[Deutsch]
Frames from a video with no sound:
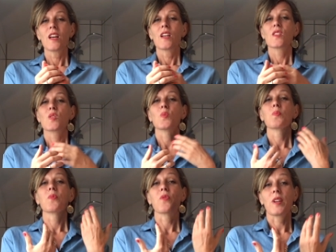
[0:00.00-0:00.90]
zu
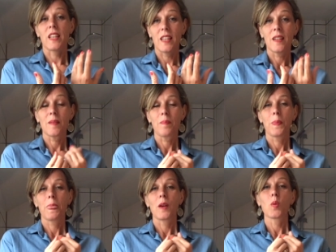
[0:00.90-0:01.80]
pflegen
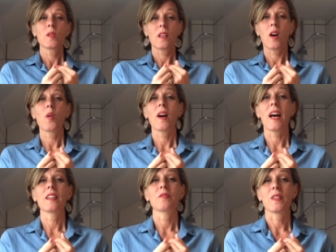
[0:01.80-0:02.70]
und auch
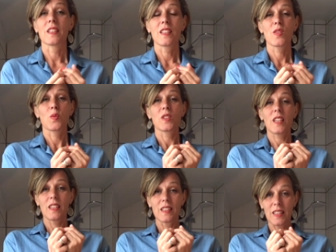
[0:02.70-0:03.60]
ein wenig zu
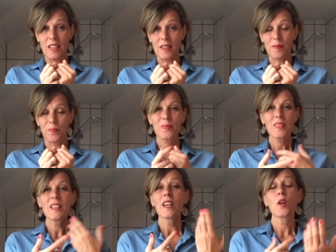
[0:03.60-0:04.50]
trainieren.
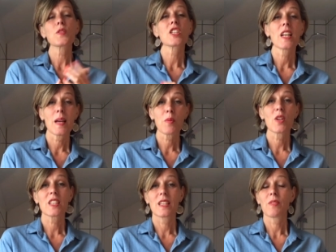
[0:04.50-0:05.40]
Auf die
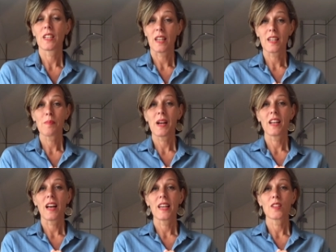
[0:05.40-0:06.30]
Schleimhäute gehen wir ein andermal
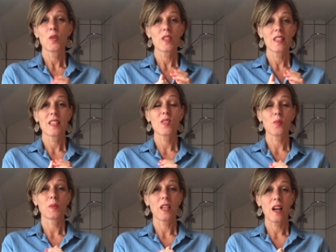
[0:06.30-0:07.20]
ein. Heute geht es
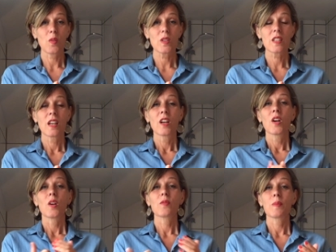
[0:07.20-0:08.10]
um die Haut
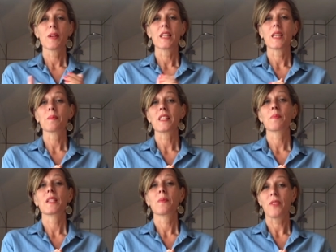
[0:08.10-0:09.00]
und wie man eben das
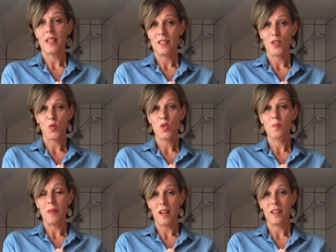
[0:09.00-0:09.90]
mit dem
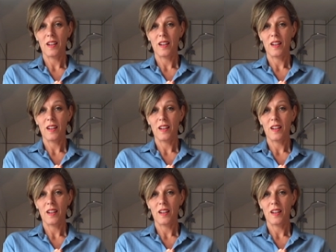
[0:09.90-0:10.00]
Wechselduschen machen